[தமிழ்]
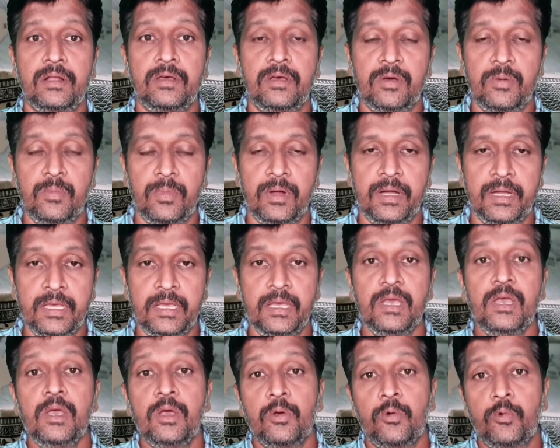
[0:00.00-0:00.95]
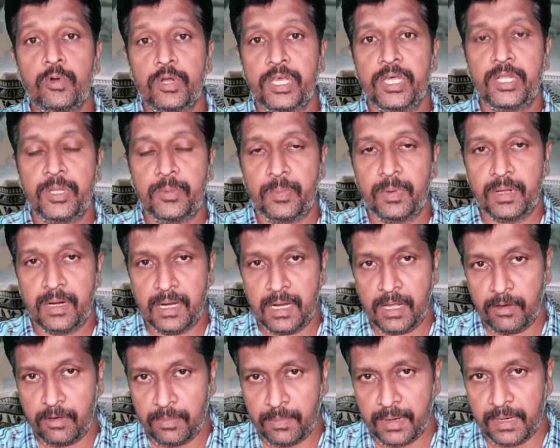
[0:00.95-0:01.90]
அடுக்குமாடி
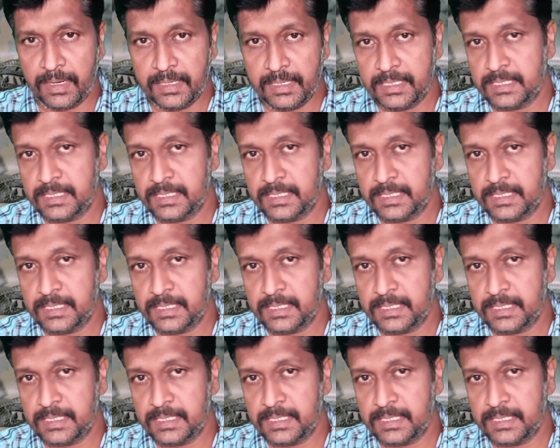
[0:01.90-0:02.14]
குடியிருப்புகள் அவர் மேலே